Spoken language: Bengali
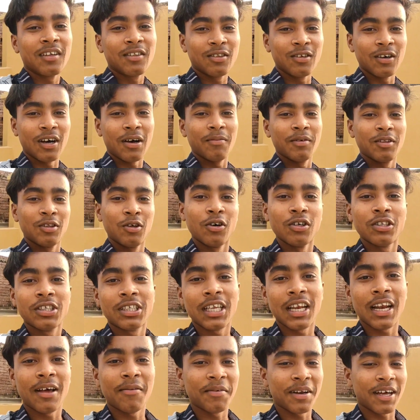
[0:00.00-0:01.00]
তো আমি
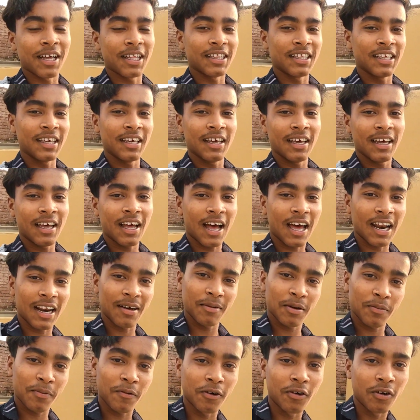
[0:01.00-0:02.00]
ধরছিলাম না দিয়ে আর
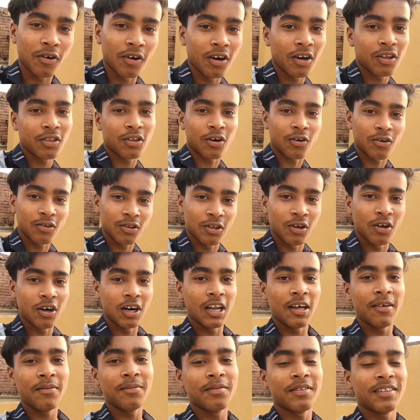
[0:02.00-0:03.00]
একবার ফোন করলো তখন
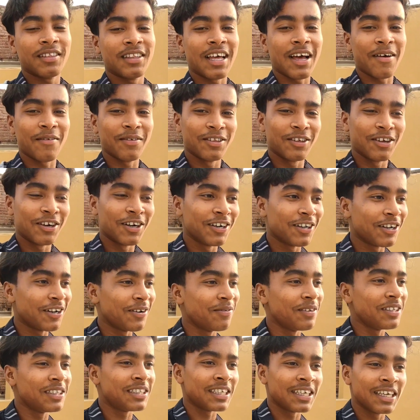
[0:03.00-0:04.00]
ধরলাম যে আমি ধরে এটাতে
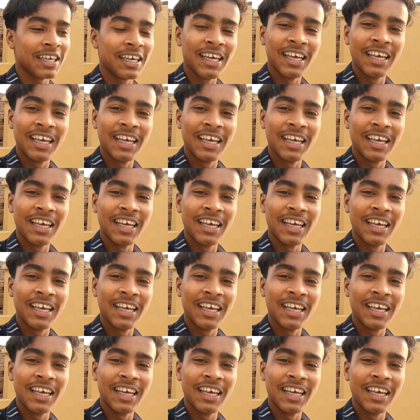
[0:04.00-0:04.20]
বলছি